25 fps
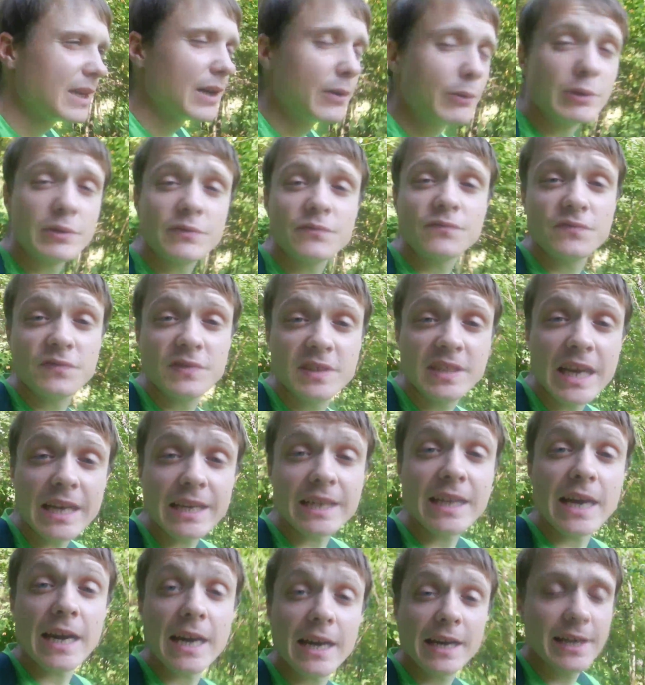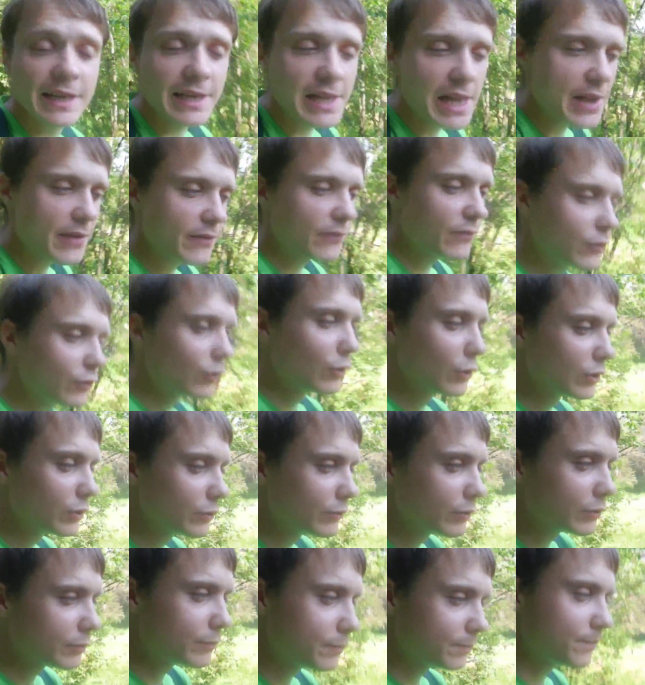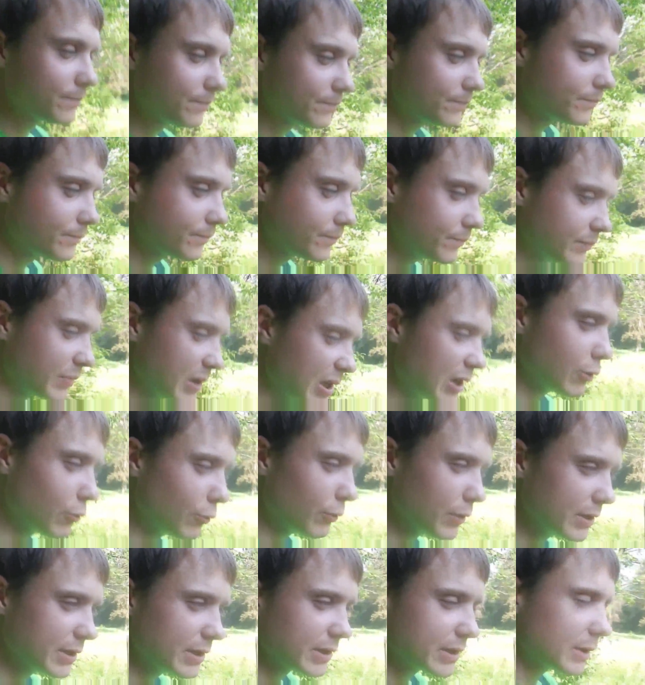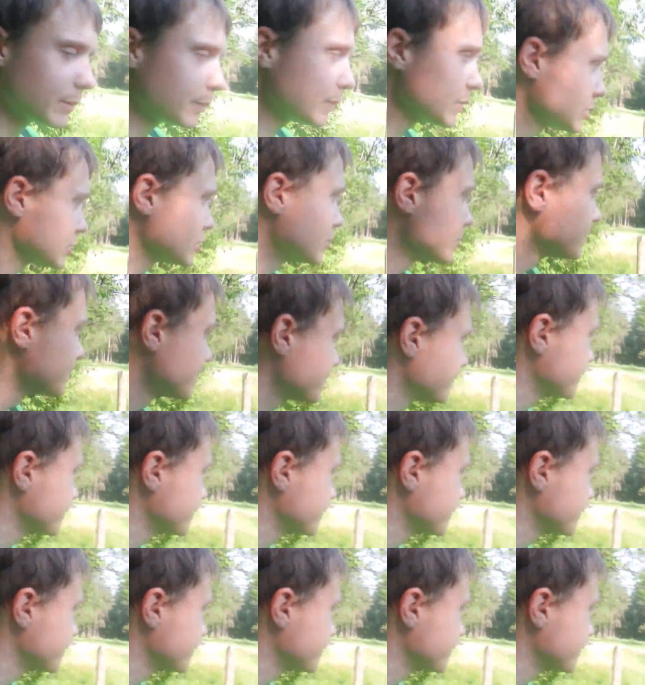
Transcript: Вот всякая хрень в голову приходит, а потом